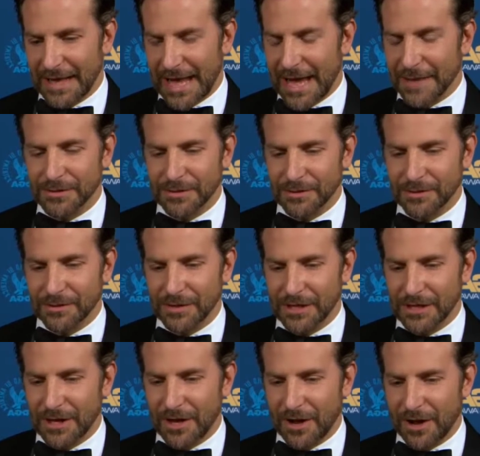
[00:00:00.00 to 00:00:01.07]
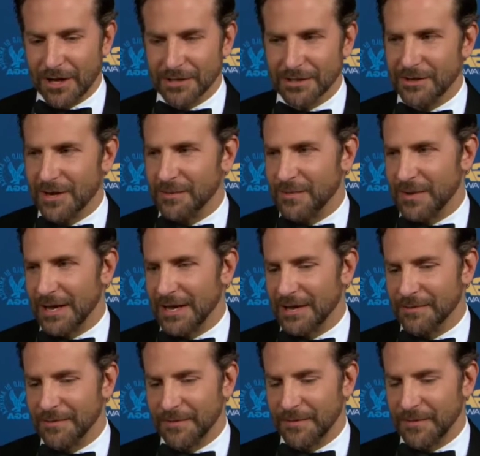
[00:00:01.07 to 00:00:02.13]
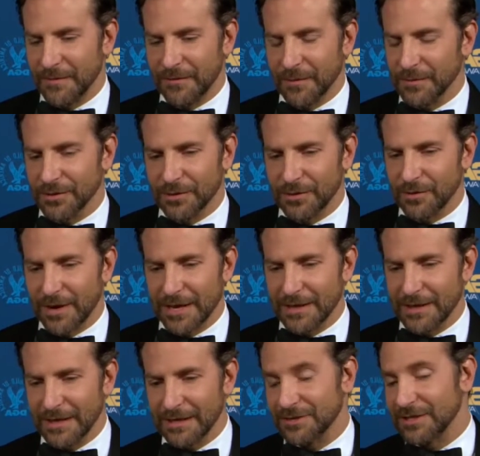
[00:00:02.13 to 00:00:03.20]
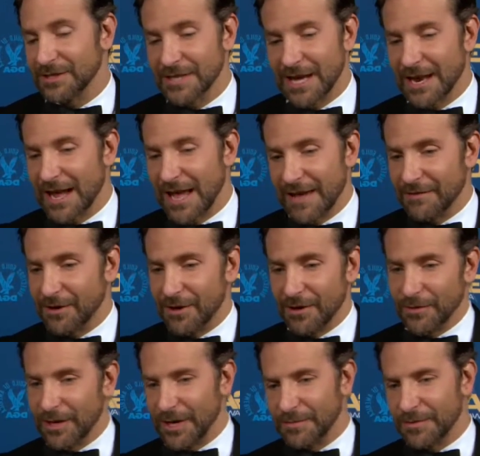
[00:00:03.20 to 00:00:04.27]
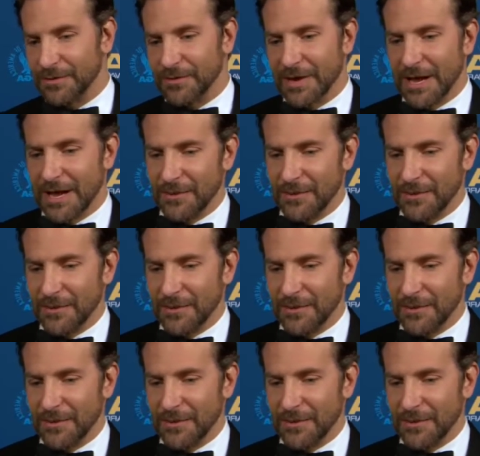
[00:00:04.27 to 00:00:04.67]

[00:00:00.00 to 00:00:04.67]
Merci beaucoup Salon 111 pour son accueil, des gars très sympas.